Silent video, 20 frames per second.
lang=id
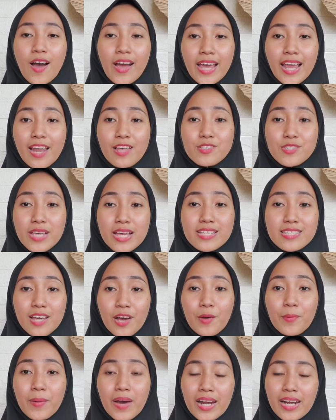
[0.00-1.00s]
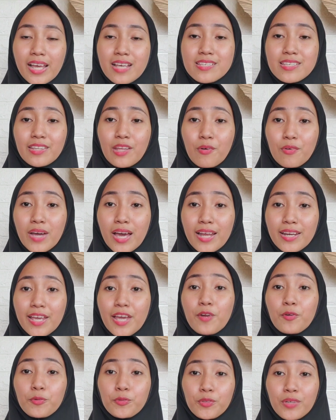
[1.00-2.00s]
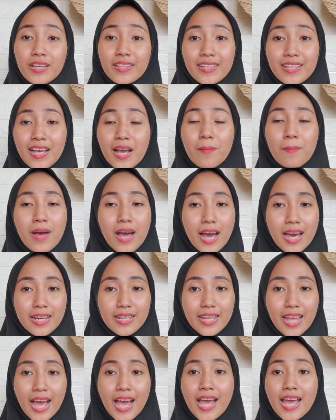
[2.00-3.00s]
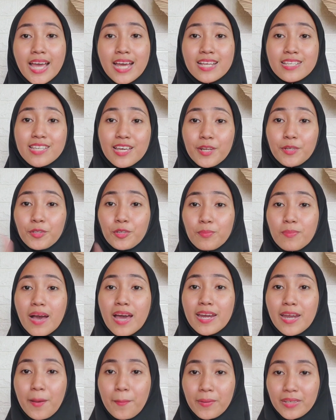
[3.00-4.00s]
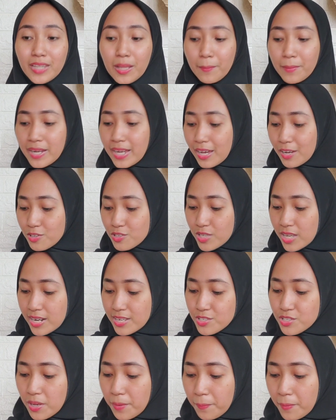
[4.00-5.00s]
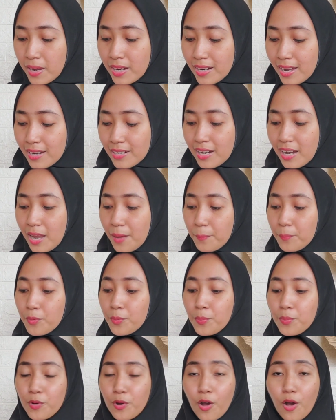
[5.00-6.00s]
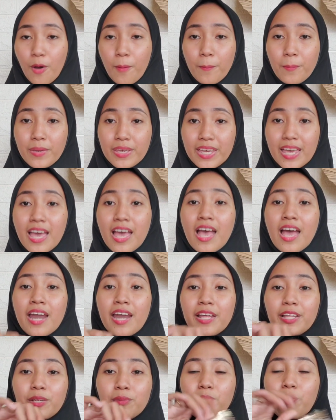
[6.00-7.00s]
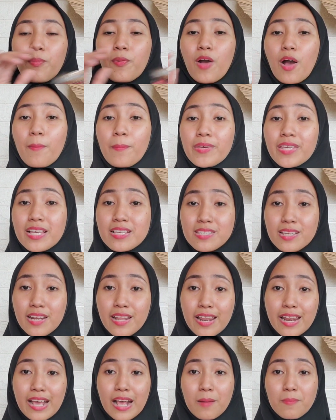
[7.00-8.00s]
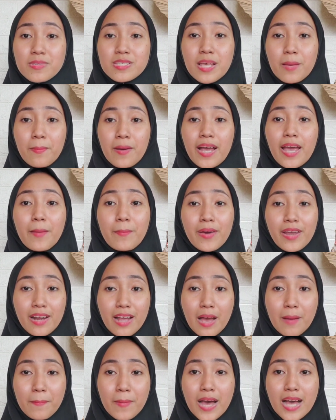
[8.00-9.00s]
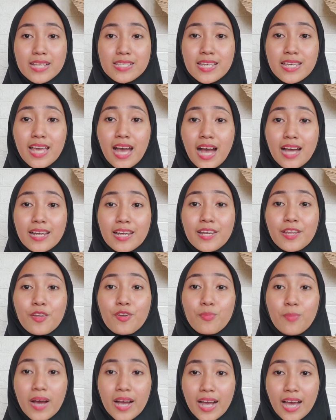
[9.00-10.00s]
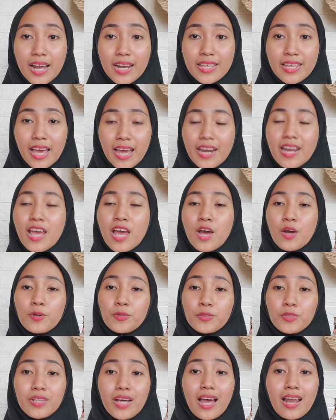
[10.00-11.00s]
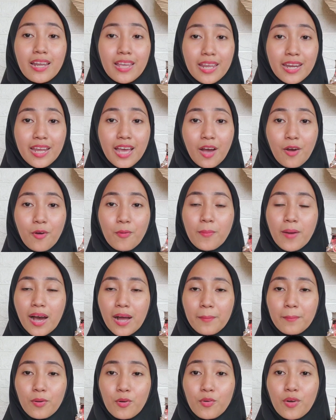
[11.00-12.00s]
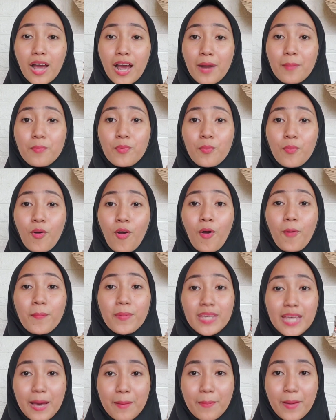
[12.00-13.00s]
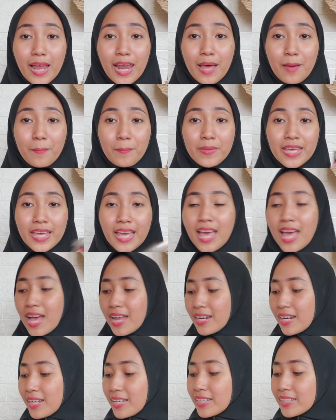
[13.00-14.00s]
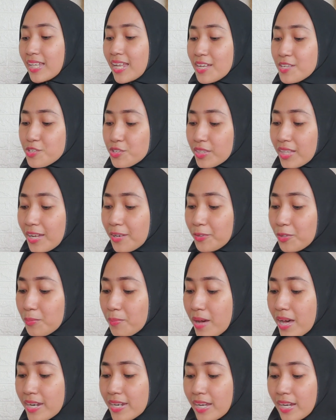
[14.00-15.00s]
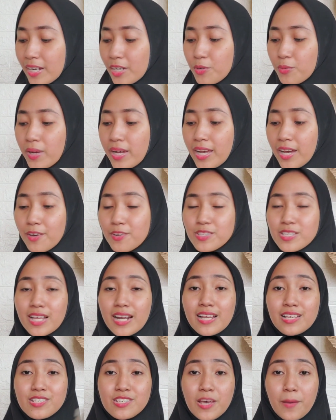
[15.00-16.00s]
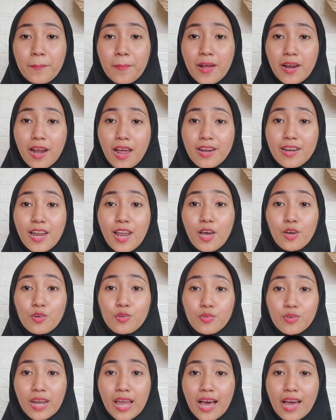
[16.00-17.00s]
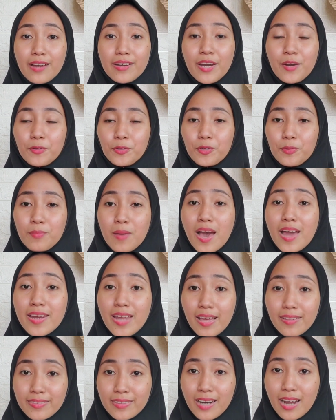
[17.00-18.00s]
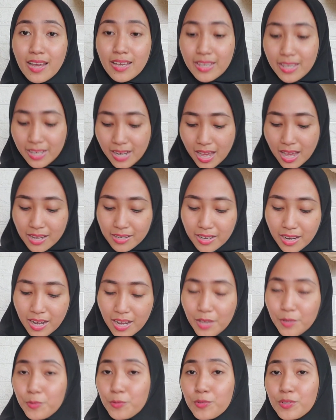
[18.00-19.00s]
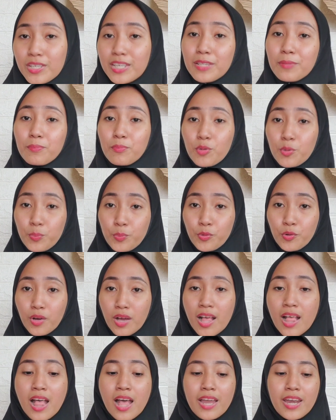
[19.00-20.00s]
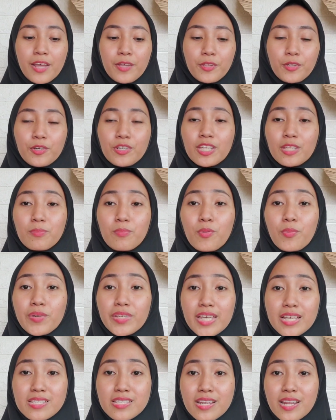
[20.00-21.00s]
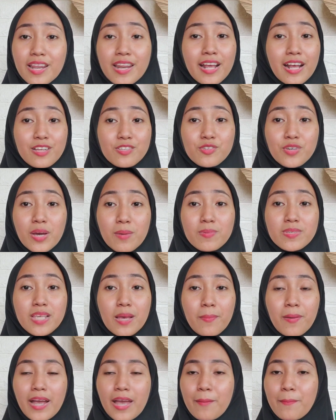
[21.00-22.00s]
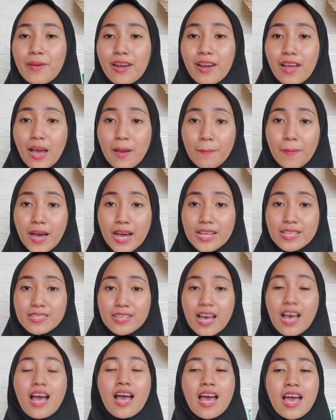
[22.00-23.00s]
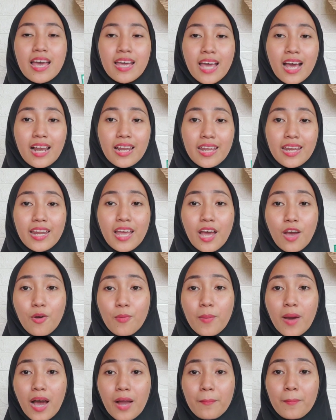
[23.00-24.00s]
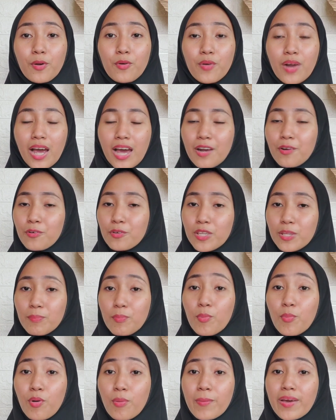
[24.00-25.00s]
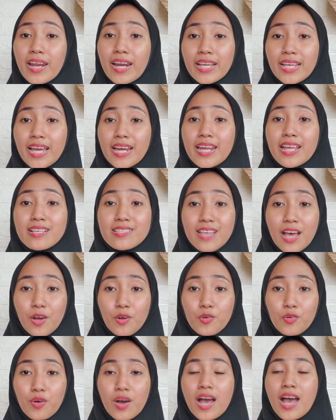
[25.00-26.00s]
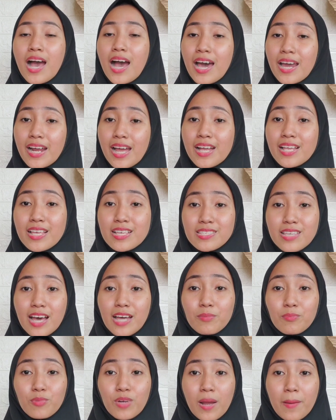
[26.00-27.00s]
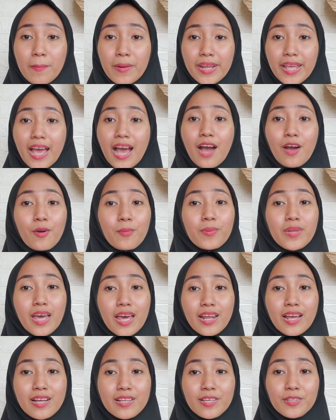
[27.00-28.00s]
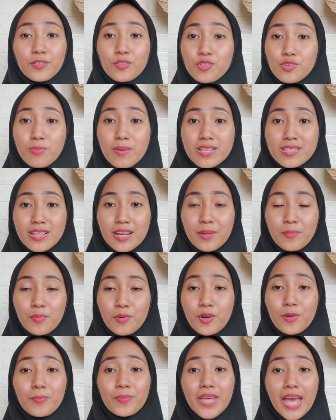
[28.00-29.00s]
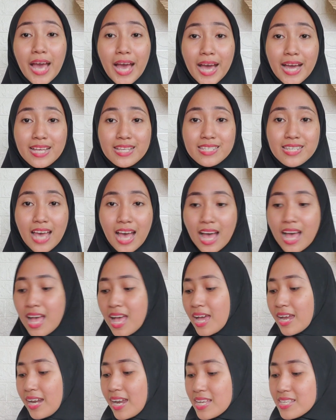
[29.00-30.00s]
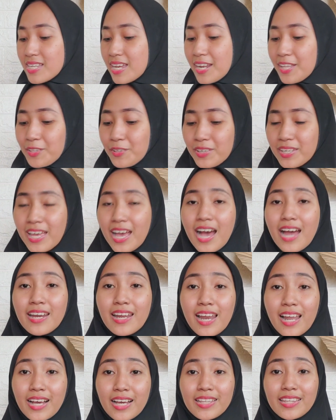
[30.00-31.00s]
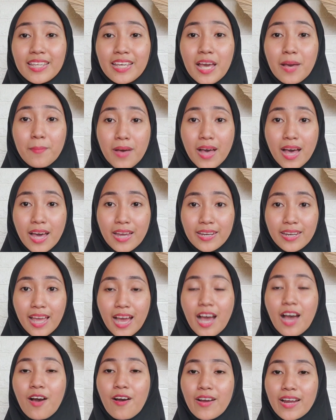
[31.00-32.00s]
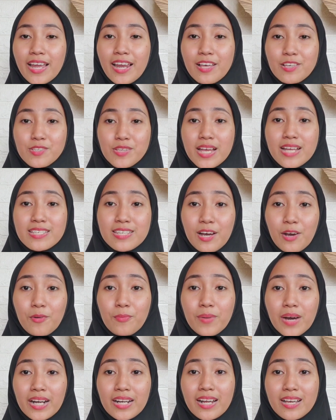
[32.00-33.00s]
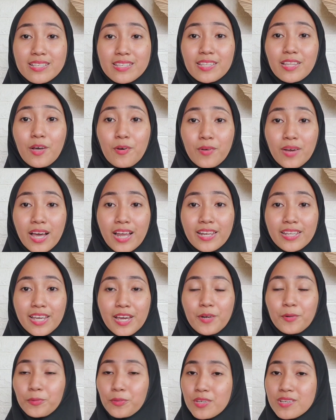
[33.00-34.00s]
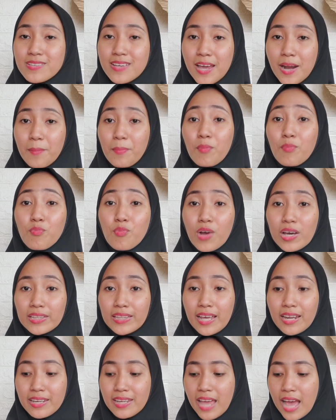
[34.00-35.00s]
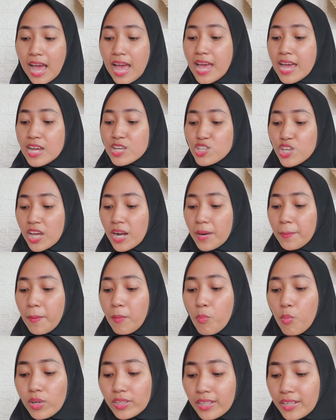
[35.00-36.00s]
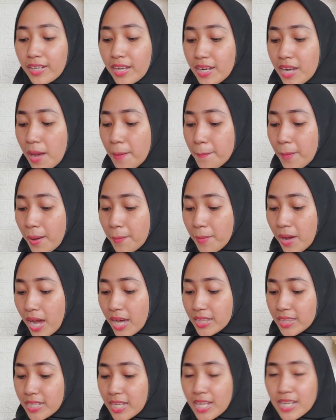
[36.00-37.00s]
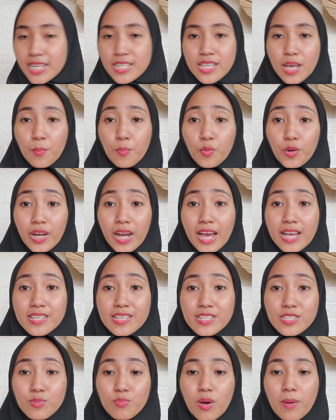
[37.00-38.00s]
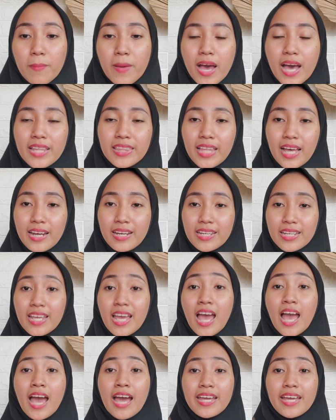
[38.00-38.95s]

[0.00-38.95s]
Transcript: Oke langsung aja aku bakal kasih tahu kalian untuk ketiga bahannya Jadi untuk bahan yang pertama yang harus kalian siapkan adalah bubuk kopi Nah untuk bubuk kopinya sendiri kan bisa pakai merek apa aja yang ada di rumah kalian Untuk kali ini aku bakal menggunakan bubuk kopi kapal api Dan kita lanjutkan untuk bahan yang kedua yang harus kalian siapkan adalah gula Dan untuk bahan yang terakhir adalah kunyit bubuk Nah untuk kunyit bubuknya sendiri kan juga bisa pakai merek apa aja Kali ini aku bakal menggunakan kunyit bubuk mereknya Desaku Harganya sangat murah meriah, aku beli harganya itu cuma seribu rupiah aja Nah Nah, jadi itu dia adalah ketiga bahannya. Oke, langsung aja aku bakalan kasih tahu kalian untuk cara pembuatannya. Cara pembuatannya gampang banget, tinggal dicampurin aja semua bahan tadi.